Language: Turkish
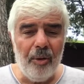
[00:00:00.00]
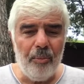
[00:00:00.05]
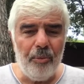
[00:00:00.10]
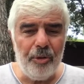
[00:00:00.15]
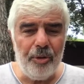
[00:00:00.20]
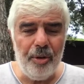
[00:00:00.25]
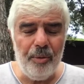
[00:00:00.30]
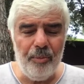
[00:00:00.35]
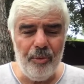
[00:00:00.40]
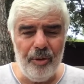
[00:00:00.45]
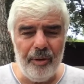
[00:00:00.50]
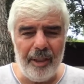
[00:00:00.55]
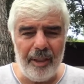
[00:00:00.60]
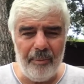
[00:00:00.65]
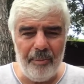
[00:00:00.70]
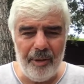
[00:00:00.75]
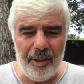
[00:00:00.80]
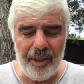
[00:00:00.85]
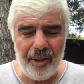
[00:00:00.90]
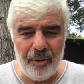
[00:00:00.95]
bütün
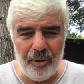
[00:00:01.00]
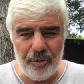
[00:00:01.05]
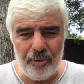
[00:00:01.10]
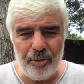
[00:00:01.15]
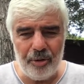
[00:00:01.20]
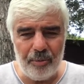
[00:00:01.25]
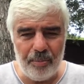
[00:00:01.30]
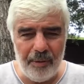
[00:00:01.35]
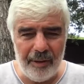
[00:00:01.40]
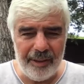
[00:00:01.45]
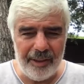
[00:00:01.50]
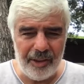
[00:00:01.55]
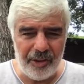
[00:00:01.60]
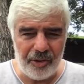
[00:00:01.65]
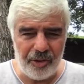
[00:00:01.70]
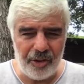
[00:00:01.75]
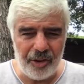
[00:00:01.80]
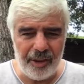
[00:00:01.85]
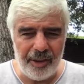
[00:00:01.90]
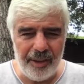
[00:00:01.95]
bunları bir yere oturtmak
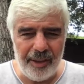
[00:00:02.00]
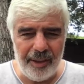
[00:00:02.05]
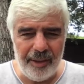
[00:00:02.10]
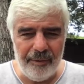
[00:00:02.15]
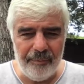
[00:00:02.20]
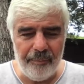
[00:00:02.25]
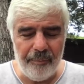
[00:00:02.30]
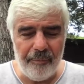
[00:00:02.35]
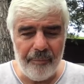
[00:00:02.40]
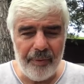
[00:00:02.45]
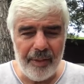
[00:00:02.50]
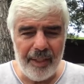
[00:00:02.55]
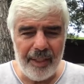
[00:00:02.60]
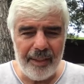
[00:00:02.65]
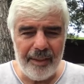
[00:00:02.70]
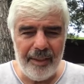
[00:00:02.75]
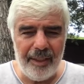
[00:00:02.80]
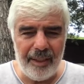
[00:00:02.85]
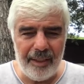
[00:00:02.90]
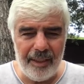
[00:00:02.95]
için
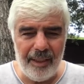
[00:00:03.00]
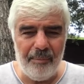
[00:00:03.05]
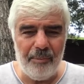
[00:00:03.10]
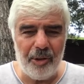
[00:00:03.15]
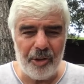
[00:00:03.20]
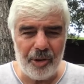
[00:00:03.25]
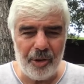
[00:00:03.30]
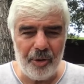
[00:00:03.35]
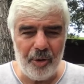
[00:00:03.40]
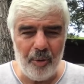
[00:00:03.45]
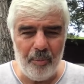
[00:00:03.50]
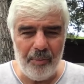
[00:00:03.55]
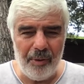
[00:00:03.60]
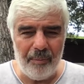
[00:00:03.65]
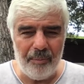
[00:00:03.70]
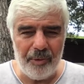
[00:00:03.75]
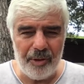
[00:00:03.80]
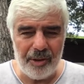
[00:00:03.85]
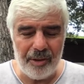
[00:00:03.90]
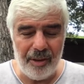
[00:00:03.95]
yeniden başa
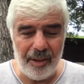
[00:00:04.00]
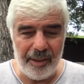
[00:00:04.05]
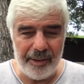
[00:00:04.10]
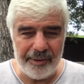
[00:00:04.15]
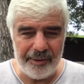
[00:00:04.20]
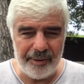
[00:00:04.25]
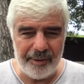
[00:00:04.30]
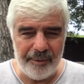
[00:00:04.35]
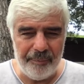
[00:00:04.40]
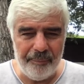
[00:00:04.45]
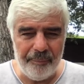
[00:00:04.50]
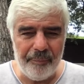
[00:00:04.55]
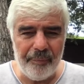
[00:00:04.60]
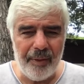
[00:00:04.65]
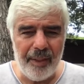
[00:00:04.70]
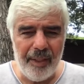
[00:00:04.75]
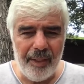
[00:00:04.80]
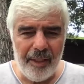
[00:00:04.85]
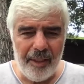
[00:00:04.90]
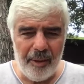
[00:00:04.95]
dönmemiz lazım.
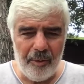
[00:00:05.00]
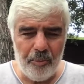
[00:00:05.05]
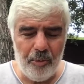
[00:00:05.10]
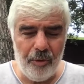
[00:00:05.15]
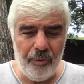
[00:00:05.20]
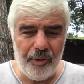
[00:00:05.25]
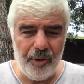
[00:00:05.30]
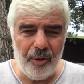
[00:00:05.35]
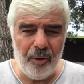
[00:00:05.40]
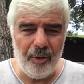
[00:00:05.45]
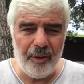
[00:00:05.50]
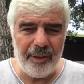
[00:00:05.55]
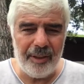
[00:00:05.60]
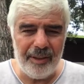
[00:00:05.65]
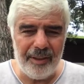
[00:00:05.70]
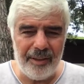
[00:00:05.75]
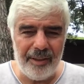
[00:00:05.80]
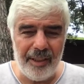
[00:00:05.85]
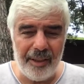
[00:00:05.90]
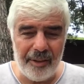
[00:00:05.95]
Bu videoları
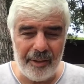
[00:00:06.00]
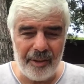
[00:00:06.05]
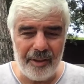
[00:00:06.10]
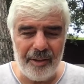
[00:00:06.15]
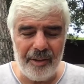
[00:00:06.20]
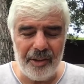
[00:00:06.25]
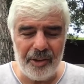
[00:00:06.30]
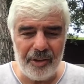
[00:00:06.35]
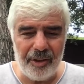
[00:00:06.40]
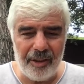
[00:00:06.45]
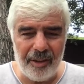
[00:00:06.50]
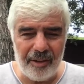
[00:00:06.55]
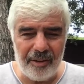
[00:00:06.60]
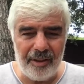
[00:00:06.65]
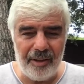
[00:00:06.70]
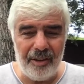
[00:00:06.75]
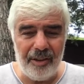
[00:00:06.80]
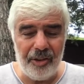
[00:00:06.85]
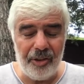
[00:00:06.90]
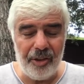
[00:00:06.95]
izleyen arkadaşlar
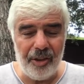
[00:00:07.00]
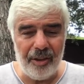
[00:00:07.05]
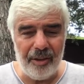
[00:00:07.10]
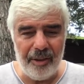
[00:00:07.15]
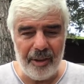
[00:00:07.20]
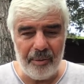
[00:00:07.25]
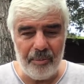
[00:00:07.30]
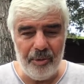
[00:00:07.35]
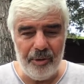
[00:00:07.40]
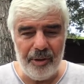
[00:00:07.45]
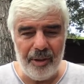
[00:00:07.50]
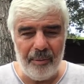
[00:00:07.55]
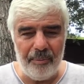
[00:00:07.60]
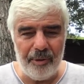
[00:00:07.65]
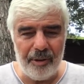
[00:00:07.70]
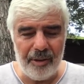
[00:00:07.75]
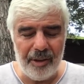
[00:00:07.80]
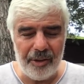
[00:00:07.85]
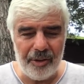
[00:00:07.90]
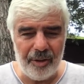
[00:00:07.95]
hatırlayacaklar. Bundan
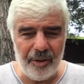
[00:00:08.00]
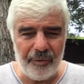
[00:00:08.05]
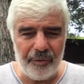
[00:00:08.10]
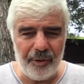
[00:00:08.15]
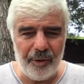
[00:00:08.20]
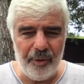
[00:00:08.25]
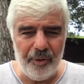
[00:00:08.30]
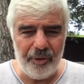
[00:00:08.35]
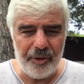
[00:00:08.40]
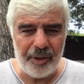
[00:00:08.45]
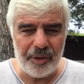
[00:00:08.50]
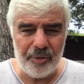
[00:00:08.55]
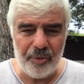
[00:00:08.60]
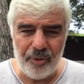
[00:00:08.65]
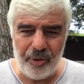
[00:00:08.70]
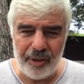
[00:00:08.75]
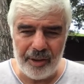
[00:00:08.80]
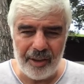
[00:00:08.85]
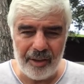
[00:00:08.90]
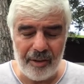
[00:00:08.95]
birkaç hafta önce
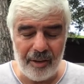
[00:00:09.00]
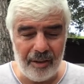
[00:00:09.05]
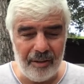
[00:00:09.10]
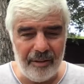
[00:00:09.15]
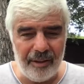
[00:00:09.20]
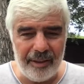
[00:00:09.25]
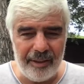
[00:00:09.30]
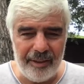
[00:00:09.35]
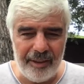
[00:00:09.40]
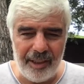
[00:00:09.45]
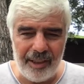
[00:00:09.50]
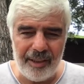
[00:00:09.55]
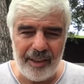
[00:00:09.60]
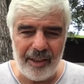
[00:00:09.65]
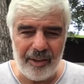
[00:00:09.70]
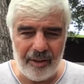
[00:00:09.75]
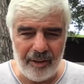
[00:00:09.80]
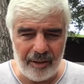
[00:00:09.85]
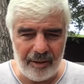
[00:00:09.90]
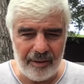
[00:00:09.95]
Suriye'de kartların
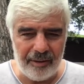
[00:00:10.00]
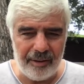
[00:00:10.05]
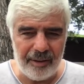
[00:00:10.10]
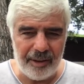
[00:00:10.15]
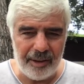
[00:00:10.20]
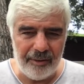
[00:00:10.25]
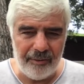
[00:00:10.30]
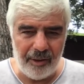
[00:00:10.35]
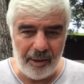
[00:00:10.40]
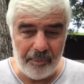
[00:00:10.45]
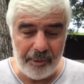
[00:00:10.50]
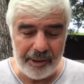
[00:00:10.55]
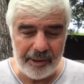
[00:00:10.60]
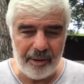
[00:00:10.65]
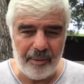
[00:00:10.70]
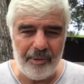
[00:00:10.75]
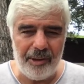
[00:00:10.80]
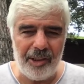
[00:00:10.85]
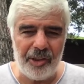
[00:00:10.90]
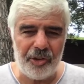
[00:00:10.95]
yeniden karıldığını ve
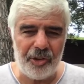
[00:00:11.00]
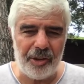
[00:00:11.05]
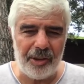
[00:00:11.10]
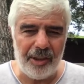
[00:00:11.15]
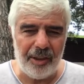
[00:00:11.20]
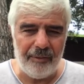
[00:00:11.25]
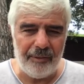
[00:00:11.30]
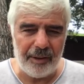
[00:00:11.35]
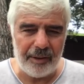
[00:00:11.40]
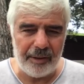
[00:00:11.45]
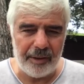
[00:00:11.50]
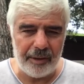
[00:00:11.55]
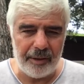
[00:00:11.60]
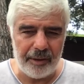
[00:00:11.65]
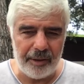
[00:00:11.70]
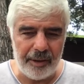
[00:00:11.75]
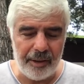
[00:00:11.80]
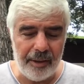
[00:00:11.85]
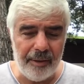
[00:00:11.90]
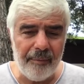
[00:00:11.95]
Amerika Birleşik
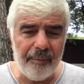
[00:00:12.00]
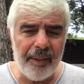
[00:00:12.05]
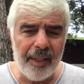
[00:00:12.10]
Devletleri'nin